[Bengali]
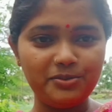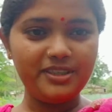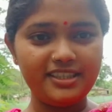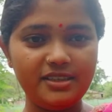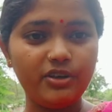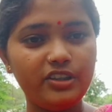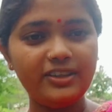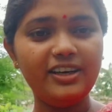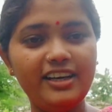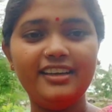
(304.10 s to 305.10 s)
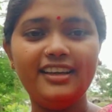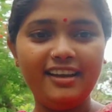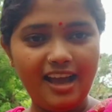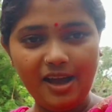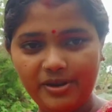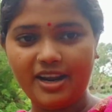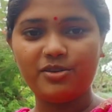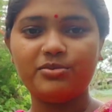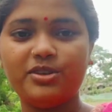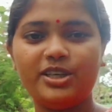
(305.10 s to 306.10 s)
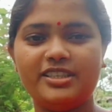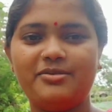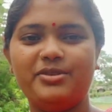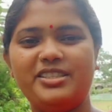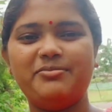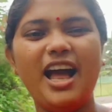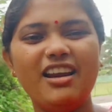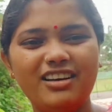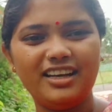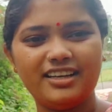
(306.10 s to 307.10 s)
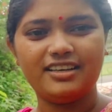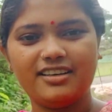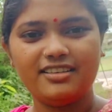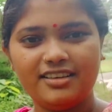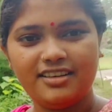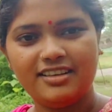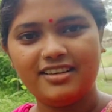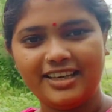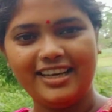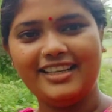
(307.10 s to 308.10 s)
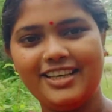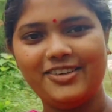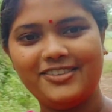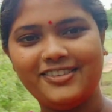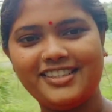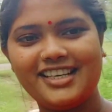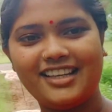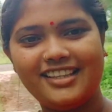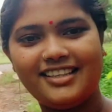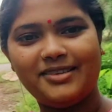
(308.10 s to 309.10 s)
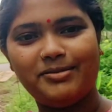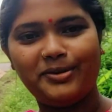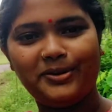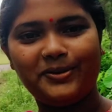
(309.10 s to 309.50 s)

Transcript: বৃষ্টি বন্ধ হয় আবার আরম্ভ হয়ে যায় বৃষ্টি ভালো লাগে না এই দেখো চারদিকটা পুরো